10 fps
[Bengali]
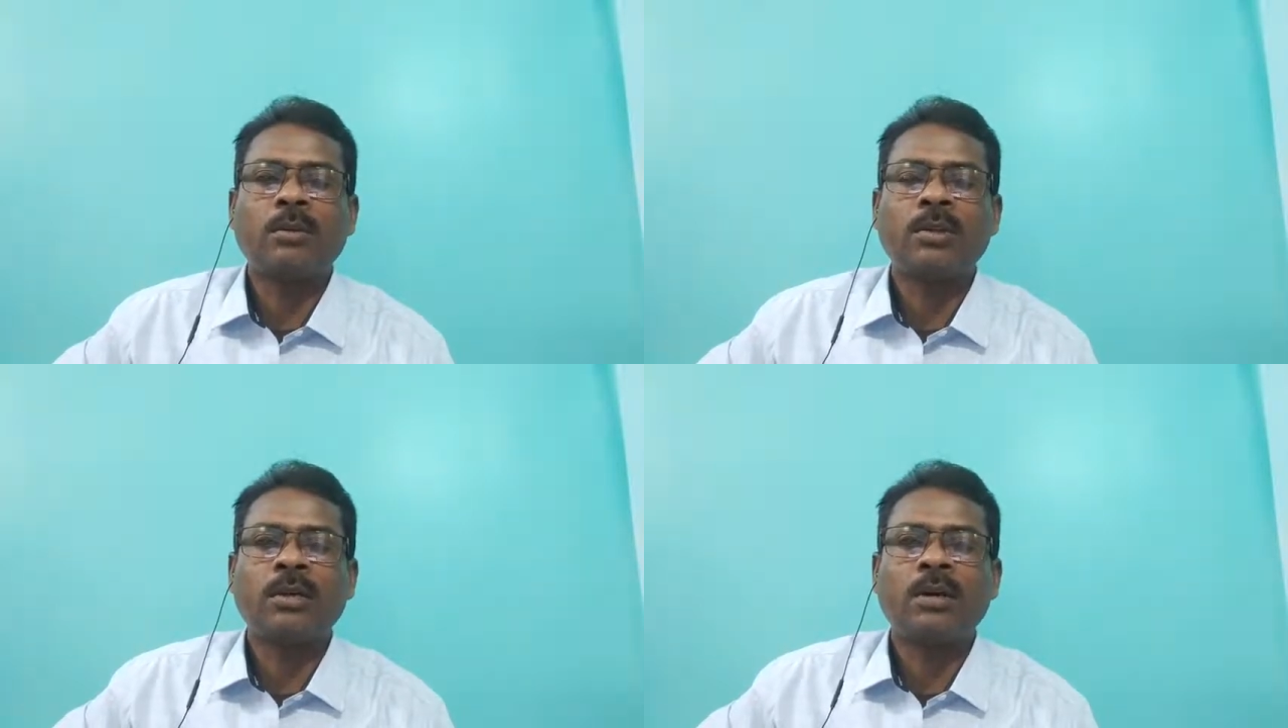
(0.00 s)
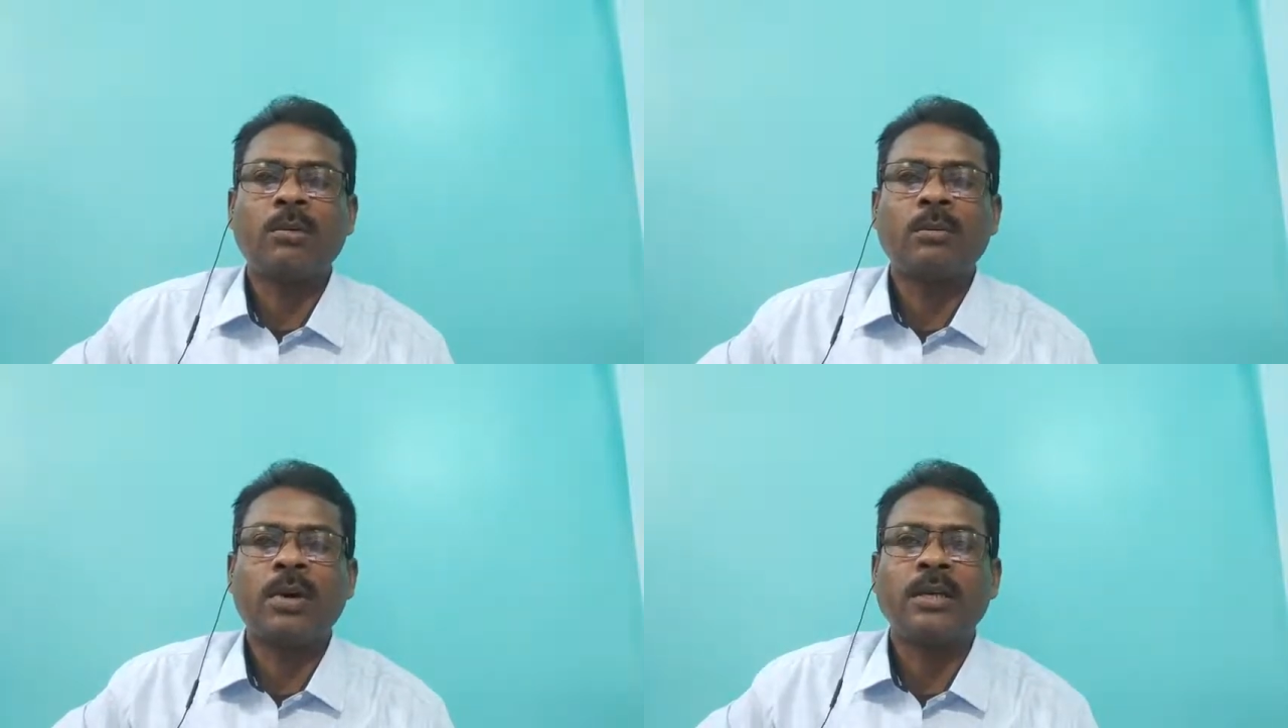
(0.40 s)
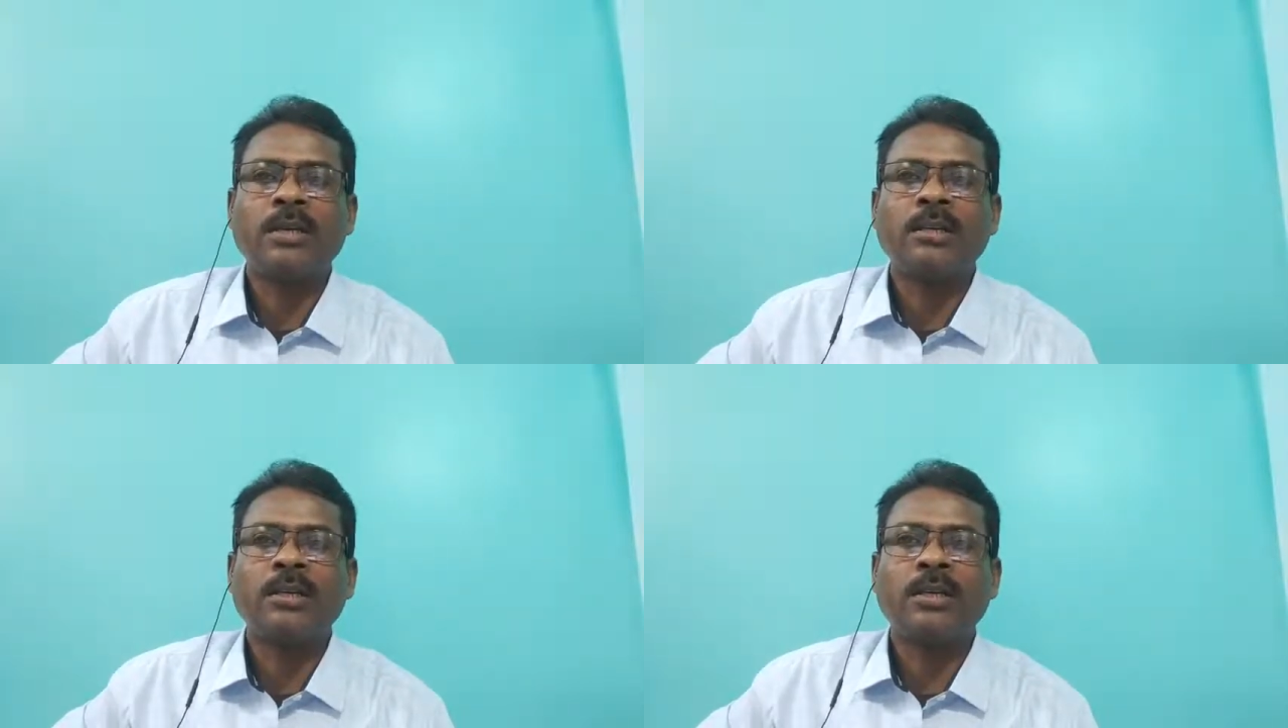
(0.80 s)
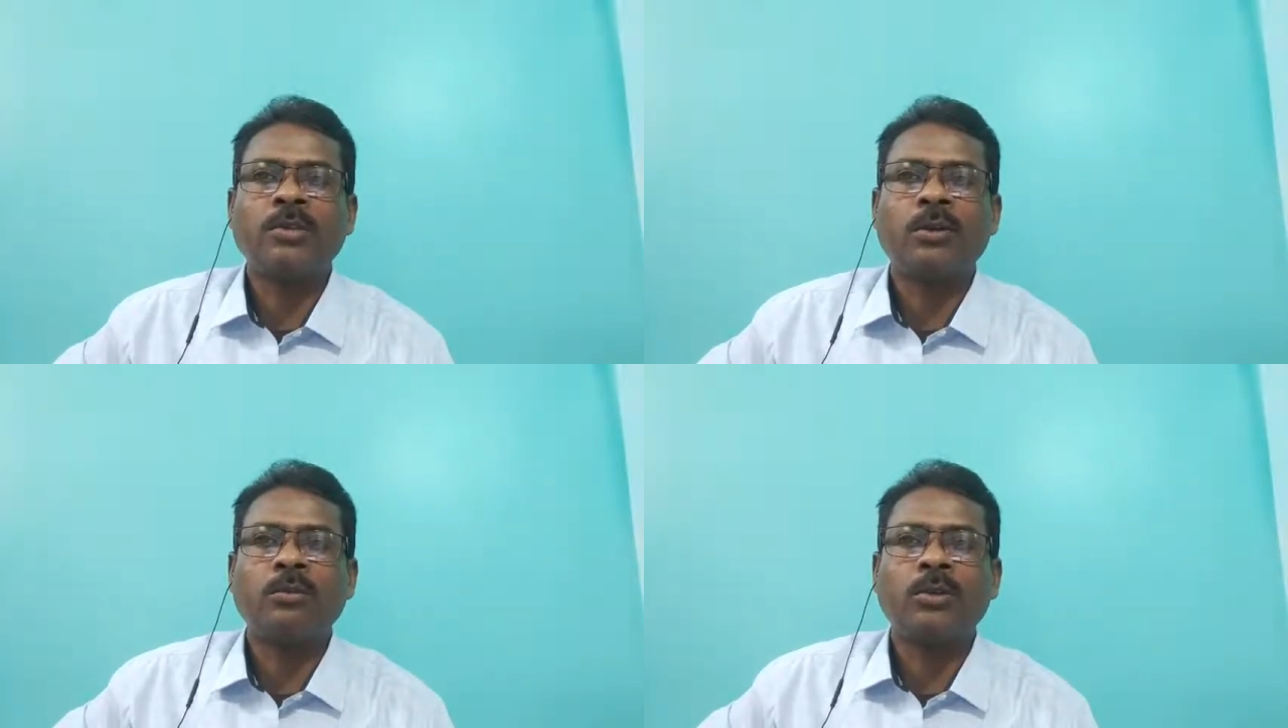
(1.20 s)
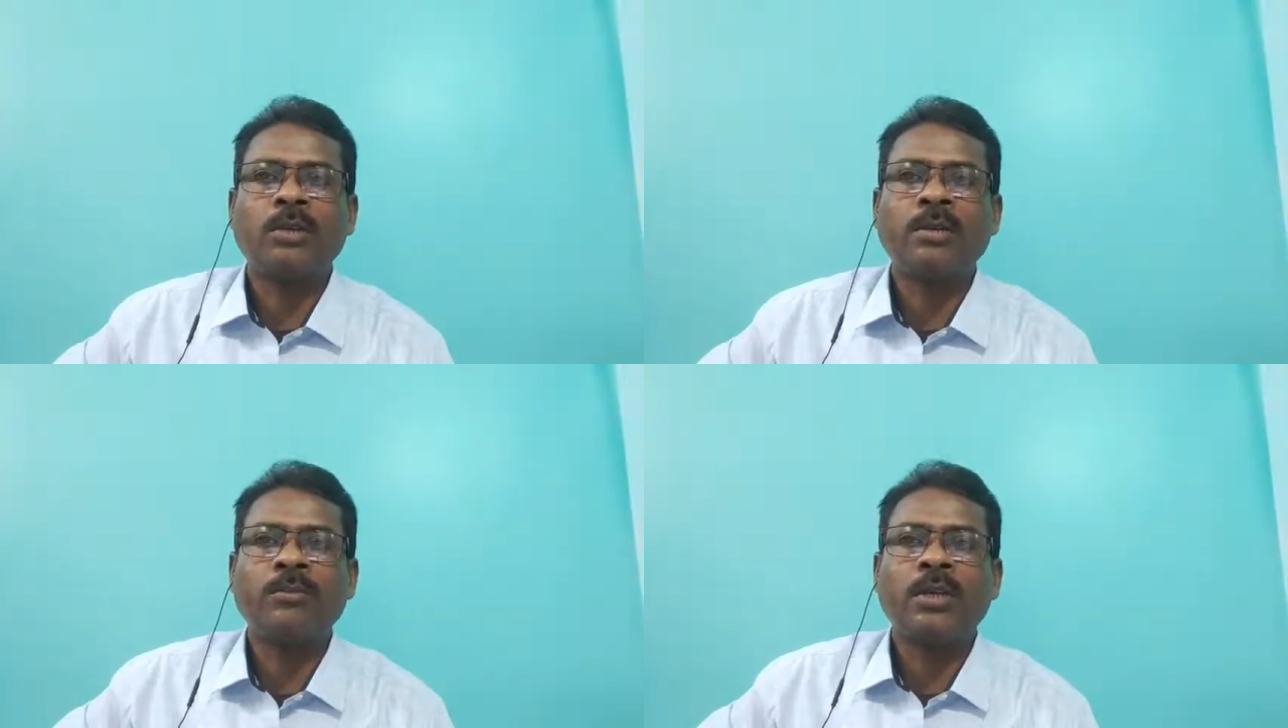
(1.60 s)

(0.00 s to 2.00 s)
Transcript: কথাটা আমরা পাই না ঠিক এই শব্দটা